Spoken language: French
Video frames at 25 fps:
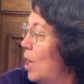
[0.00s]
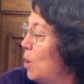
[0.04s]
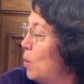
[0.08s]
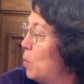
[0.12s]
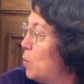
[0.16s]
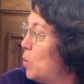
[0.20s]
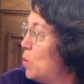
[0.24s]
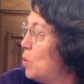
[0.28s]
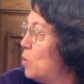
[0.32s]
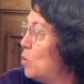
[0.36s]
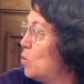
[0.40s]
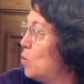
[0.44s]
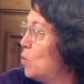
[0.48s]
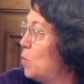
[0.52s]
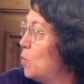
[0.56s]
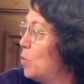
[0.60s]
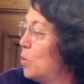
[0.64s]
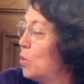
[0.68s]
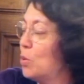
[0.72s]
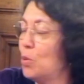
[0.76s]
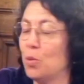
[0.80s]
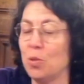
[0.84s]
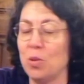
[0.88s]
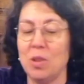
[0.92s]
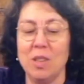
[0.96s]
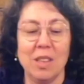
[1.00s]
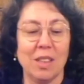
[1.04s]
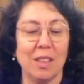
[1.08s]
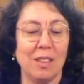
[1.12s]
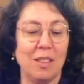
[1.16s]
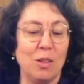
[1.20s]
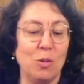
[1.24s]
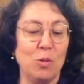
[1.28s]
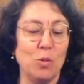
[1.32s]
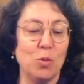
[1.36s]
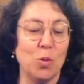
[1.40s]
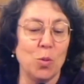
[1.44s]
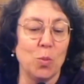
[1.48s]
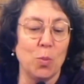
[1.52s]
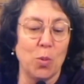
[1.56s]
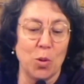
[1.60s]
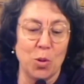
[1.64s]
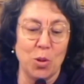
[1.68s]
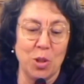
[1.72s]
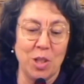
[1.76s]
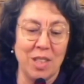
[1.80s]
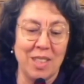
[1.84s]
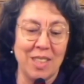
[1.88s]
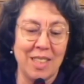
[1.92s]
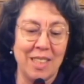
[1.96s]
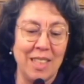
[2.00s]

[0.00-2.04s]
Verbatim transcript: un peu de sous pour soutenir des nouveaux projets,